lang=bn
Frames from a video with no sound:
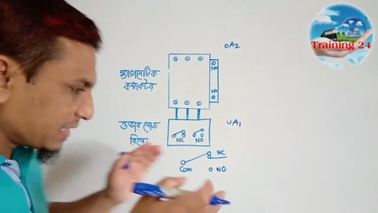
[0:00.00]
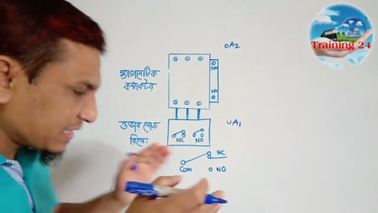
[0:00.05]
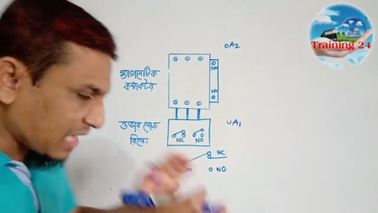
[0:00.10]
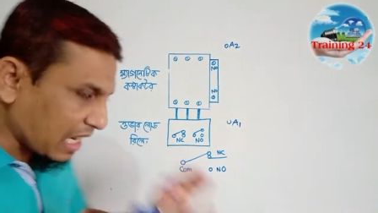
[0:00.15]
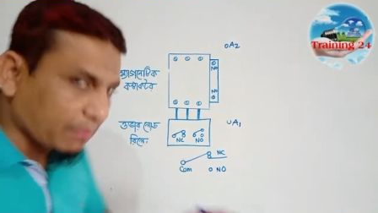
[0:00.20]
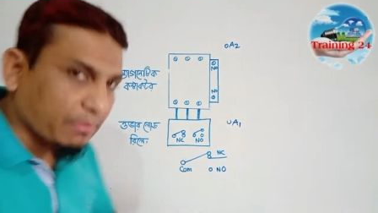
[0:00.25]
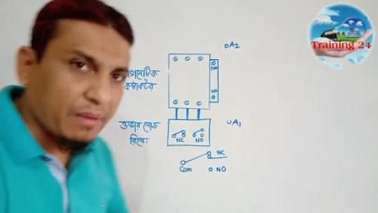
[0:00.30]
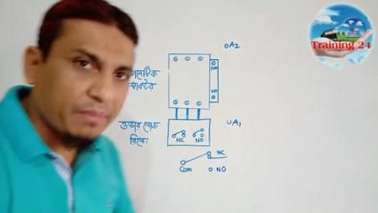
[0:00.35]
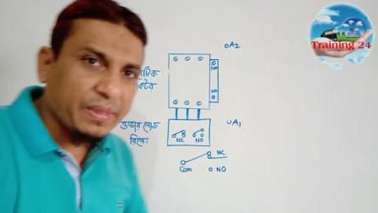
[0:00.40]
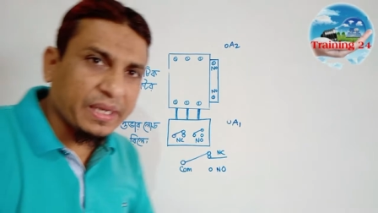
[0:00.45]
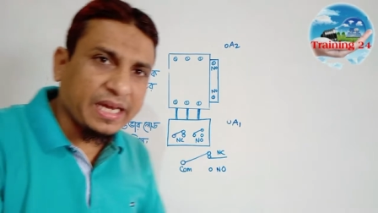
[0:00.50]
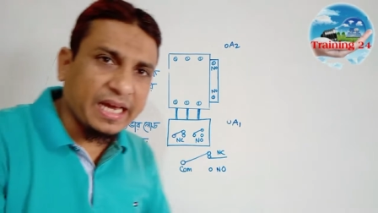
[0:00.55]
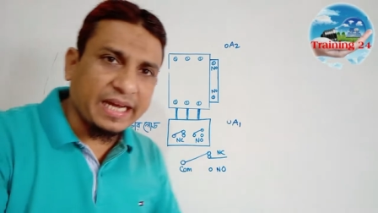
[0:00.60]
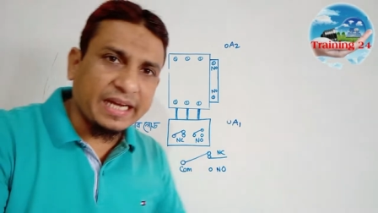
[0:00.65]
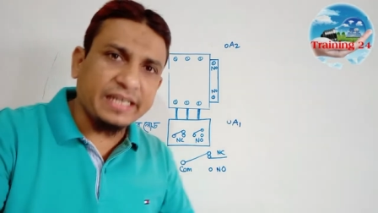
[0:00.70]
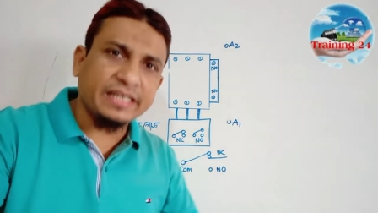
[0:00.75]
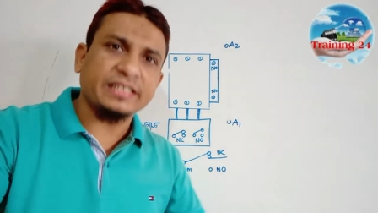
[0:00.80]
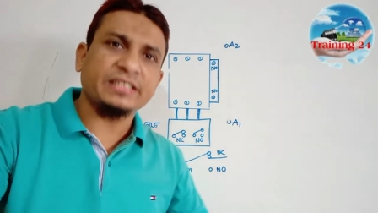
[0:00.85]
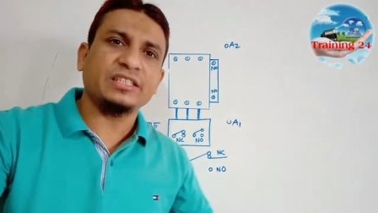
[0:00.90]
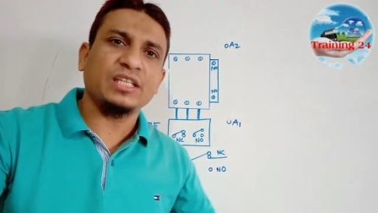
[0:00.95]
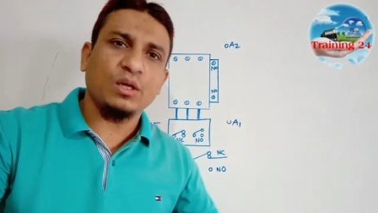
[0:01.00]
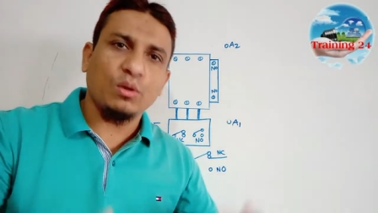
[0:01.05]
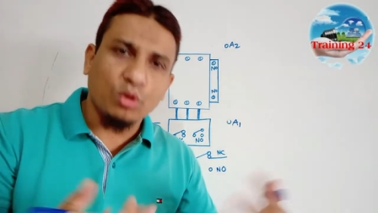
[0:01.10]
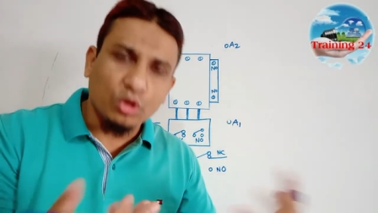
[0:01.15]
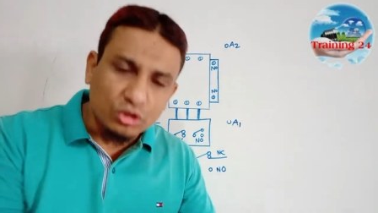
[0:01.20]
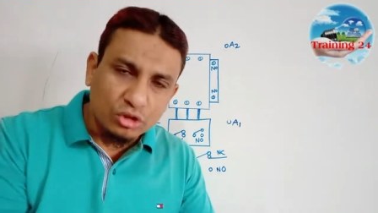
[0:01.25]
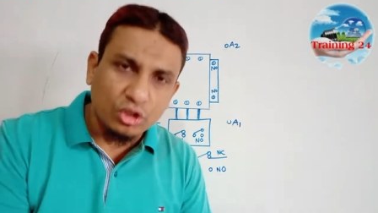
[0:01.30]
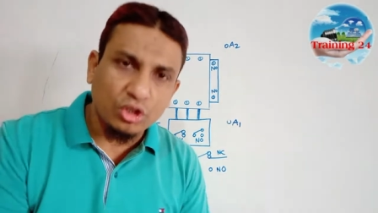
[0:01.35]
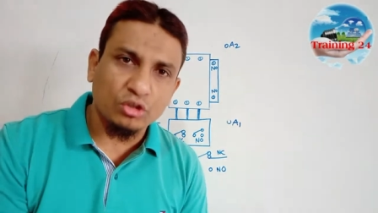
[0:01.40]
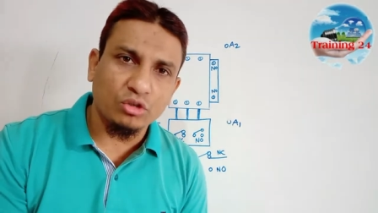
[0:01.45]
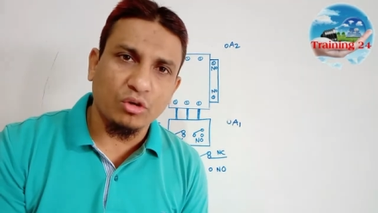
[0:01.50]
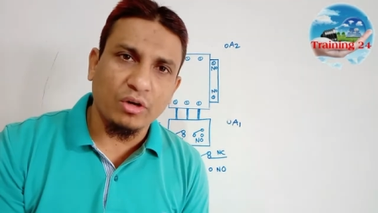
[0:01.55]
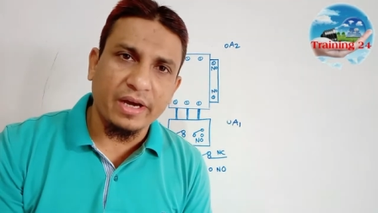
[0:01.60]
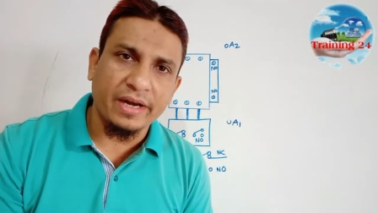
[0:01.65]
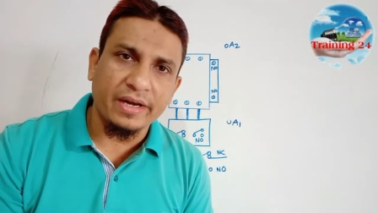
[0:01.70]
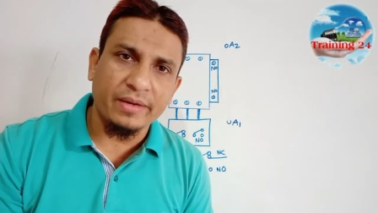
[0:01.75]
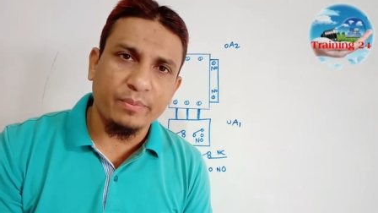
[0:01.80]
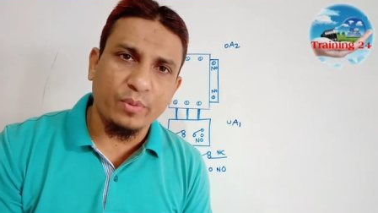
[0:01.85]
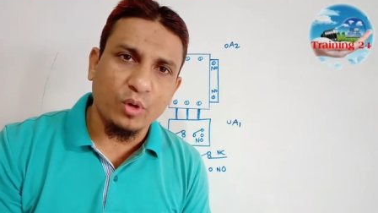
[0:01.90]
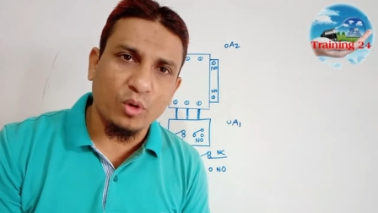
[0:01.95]
স্বাভাবিক কারেন্টের চেয়ে অতিরিক্ত
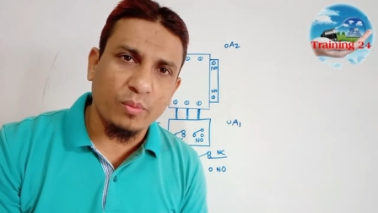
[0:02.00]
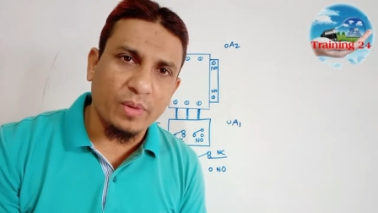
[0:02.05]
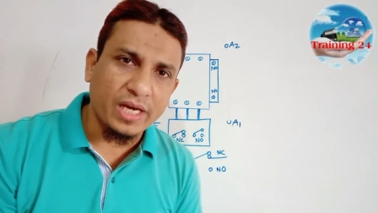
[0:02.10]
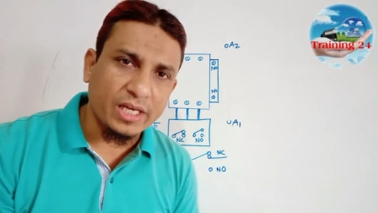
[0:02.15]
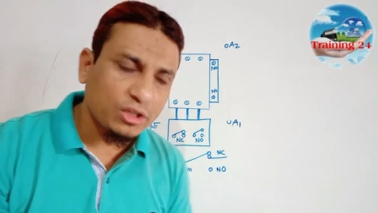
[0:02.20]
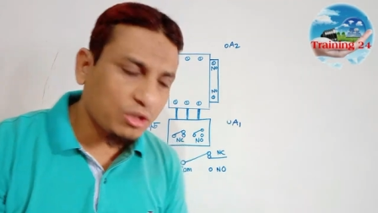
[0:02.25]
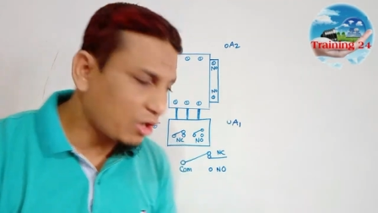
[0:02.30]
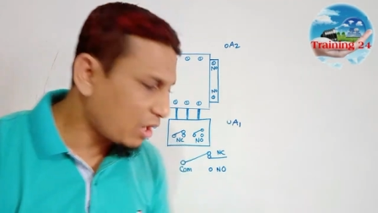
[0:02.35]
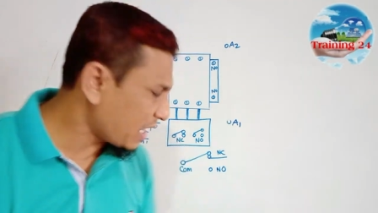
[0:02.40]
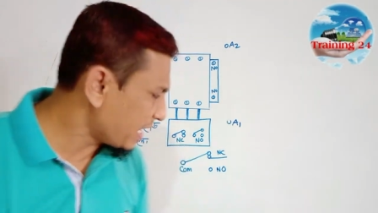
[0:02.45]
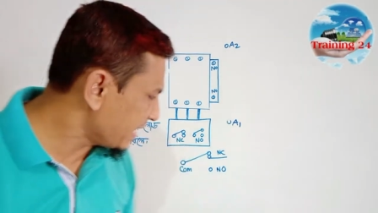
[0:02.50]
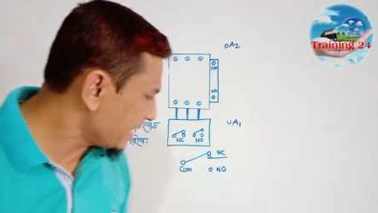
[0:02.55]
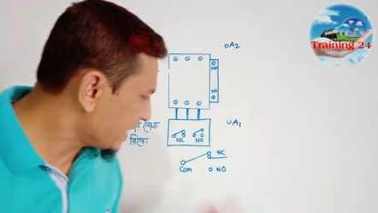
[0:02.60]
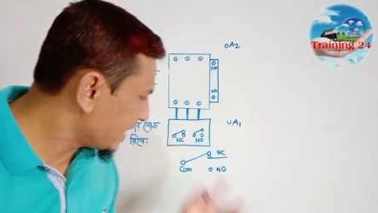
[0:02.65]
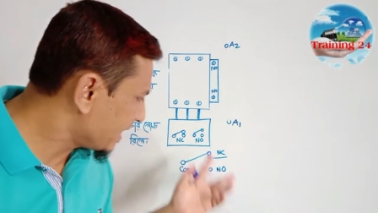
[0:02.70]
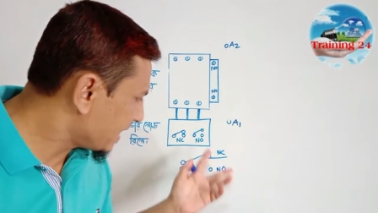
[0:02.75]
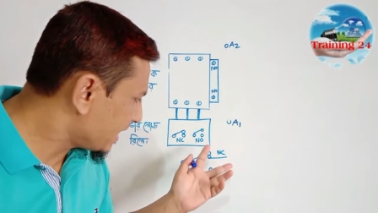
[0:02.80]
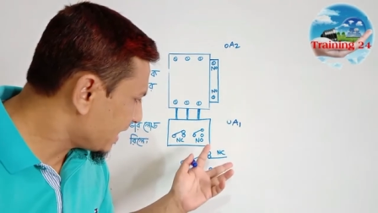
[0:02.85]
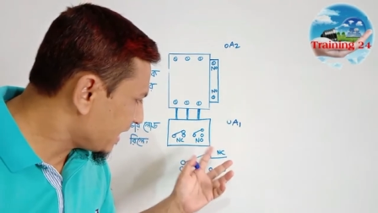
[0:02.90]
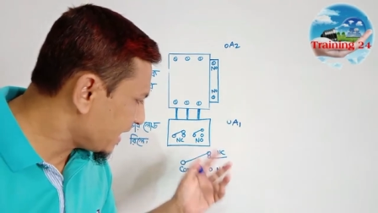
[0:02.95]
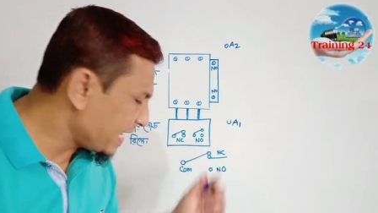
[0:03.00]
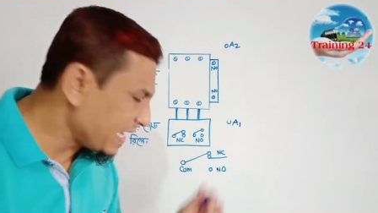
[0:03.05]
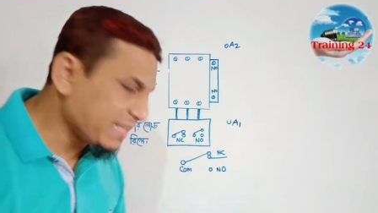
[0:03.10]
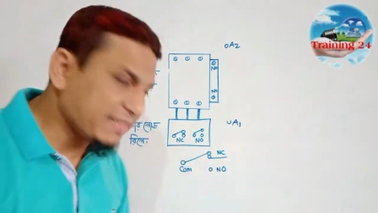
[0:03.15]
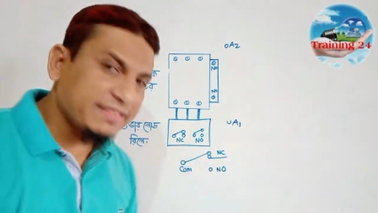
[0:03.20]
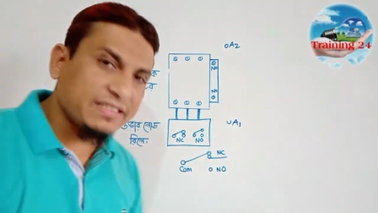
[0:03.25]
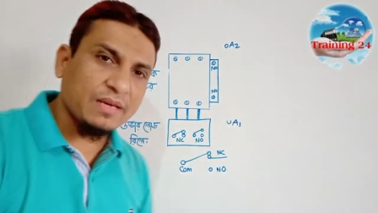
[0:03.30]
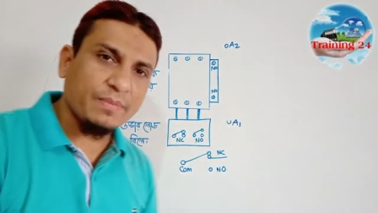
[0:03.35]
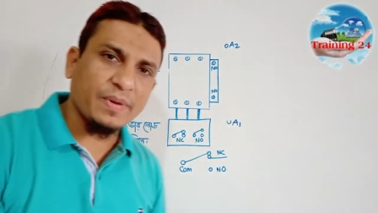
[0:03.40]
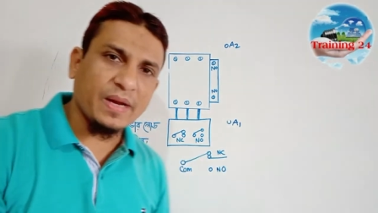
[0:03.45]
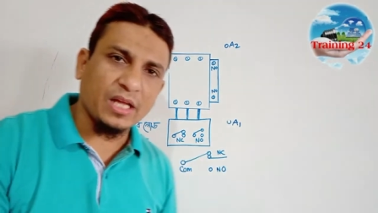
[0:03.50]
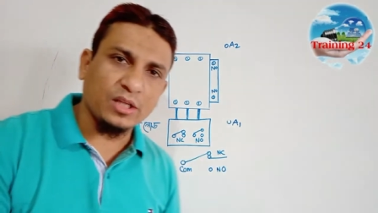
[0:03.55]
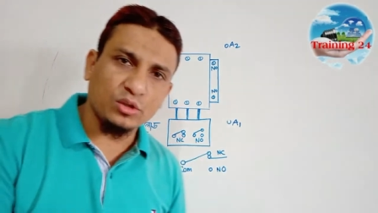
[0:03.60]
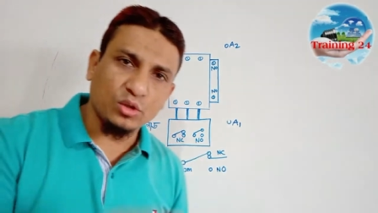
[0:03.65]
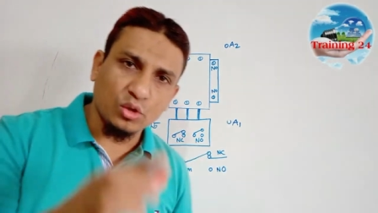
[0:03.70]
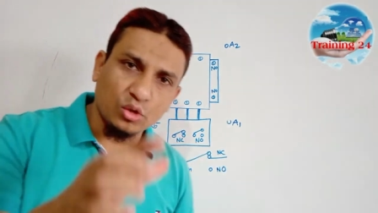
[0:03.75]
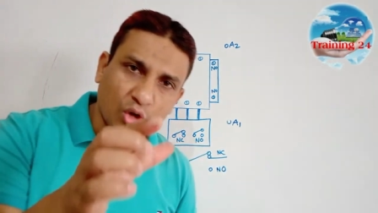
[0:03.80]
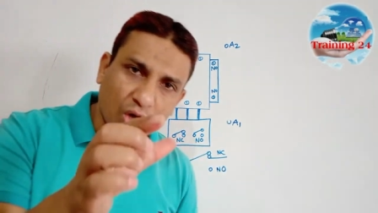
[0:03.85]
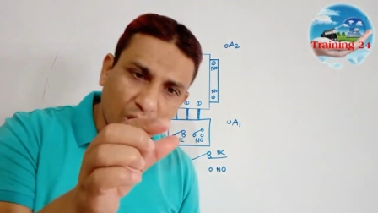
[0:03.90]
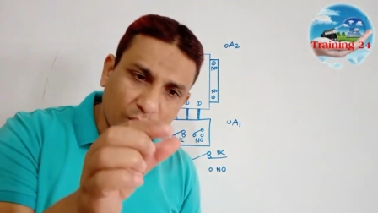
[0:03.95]
কারেন্ট প্রবাহিত হয় এনসি
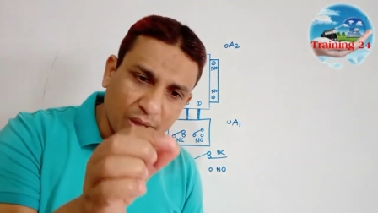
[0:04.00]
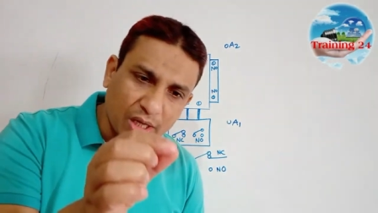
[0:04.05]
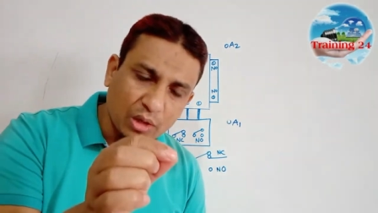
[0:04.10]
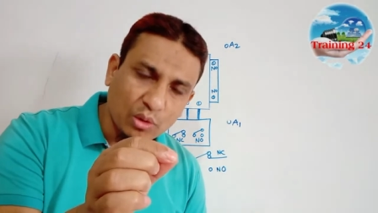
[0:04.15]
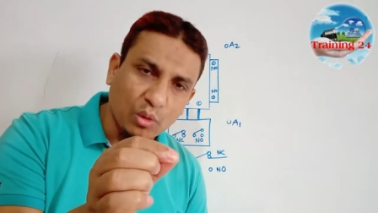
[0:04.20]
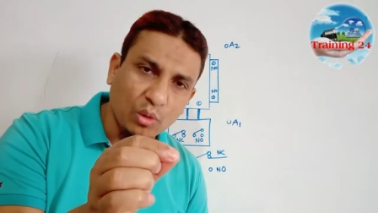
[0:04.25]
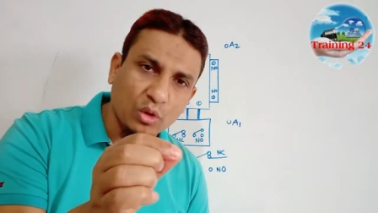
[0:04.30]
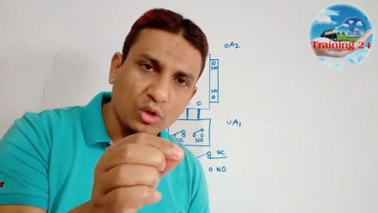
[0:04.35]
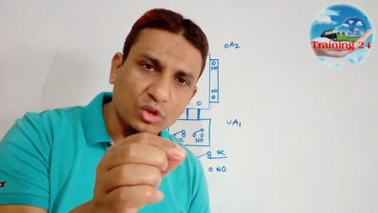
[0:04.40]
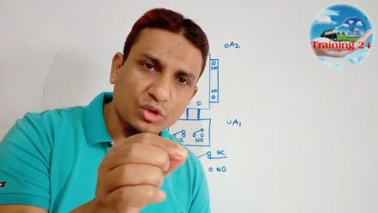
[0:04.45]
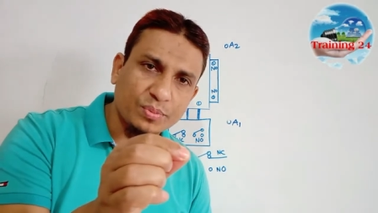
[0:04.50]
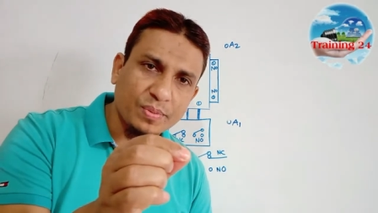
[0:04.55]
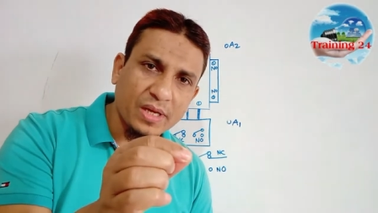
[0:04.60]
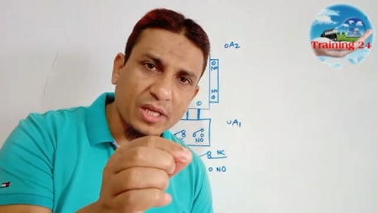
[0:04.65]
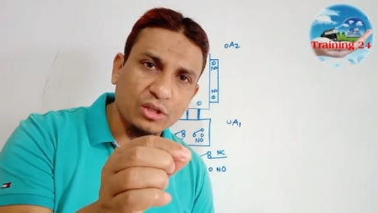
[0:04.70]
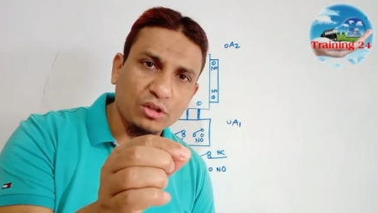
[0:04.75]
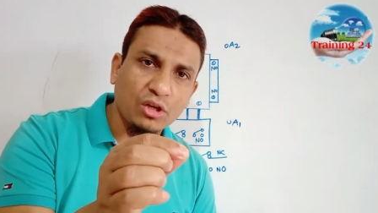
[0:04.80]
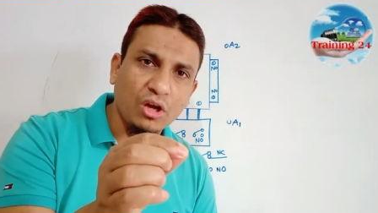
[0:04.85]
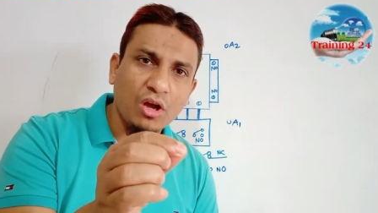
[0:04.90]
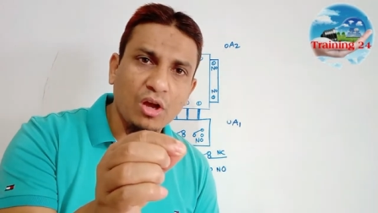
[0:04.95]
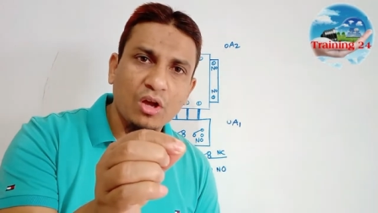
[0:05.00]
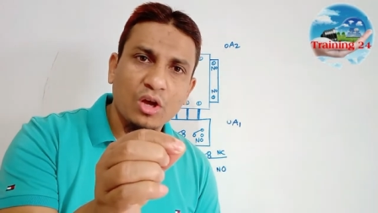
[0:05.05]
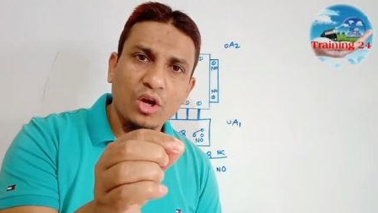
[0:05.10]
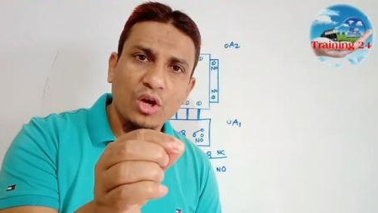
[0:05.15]
প্রান্ত নর্মাল ক্লোজ প্রান্ত